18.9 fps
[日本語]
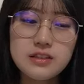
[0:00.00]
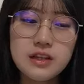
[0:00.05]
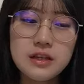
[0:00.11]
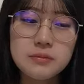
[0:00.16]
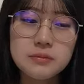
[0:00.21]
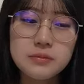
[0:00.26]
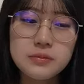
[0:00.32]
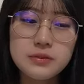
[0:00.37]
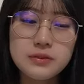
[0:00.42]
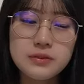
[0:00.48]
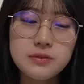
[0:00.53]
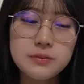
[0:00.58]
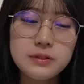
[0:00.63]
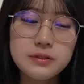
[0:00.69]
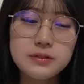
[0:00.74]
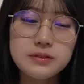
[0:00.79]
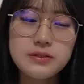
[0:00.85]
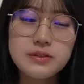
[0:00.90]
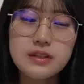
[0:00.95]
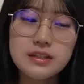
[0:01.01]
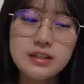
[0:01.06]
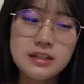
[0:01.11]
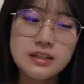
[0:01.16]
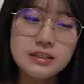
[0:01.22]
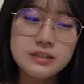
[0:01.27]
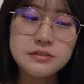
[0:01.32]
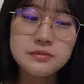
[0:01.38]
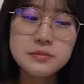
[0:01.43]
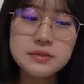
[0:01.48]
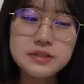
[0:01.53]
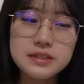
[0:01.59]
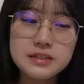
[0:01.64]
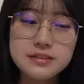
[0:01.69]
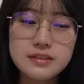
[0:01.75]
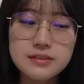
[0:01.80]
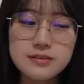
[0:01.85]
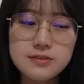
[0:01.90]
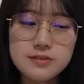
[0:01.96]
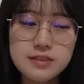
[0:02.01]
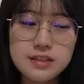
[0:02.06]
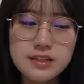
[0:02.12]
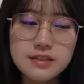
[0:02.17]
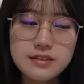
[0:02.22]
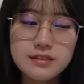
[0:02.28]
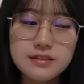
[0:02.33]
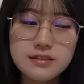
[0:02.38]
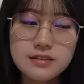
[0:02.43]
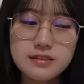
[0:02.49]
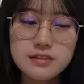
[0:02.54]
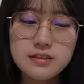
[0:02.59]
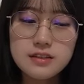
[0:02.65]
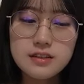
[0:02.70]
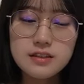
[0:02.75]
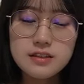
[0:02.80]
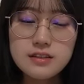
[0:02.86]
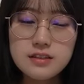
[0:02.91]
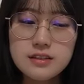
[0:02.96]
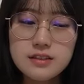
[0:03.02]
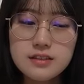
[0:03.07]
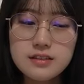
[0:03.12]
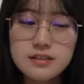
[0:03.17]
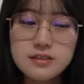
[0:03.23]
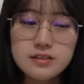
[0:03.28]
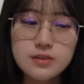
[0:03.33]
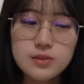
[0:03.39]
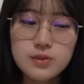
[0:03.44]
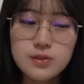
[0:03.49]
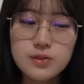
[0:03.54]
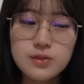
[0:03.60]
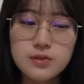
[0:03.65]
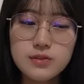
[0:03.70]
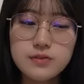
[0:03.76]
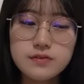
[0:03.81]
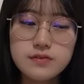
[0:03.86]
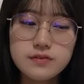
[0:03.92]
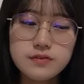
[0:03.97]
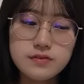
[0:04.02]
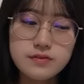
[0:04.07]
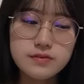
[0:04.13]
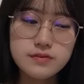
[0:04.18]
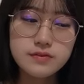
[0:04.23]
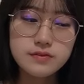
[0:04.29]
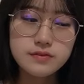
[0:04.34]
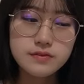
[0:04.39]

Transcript: そう葵さんの発表を見るのがね2度目だったのでそう